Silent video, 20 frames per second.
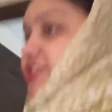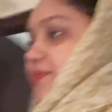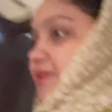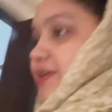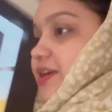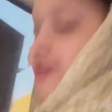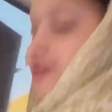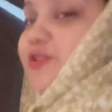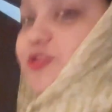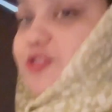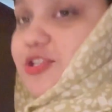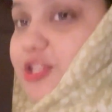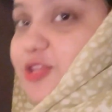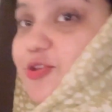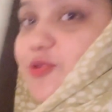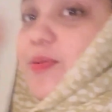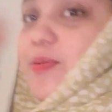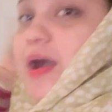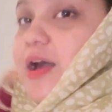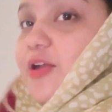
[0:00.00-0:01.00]
पे खड़ी हो जाती
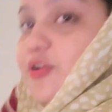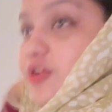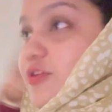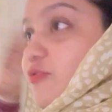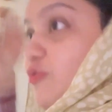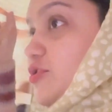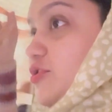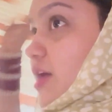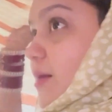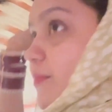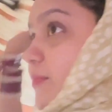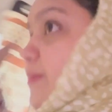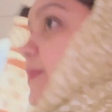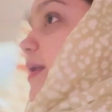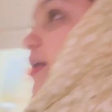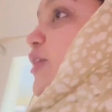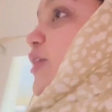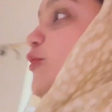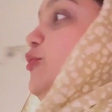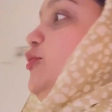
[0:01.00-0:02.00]
हूँ बाहर और वो सामने
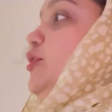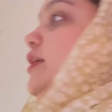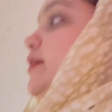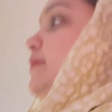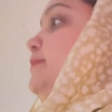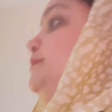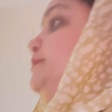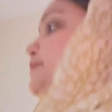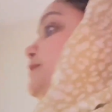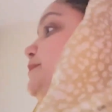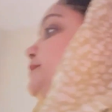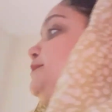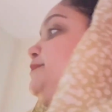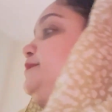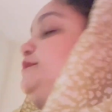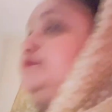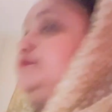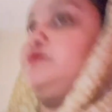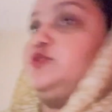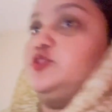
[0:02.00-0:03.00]
बैठे होते हैं
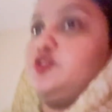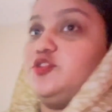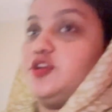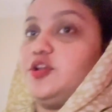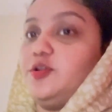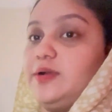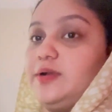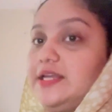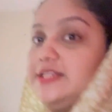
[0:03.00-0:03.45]
तो चलो भाई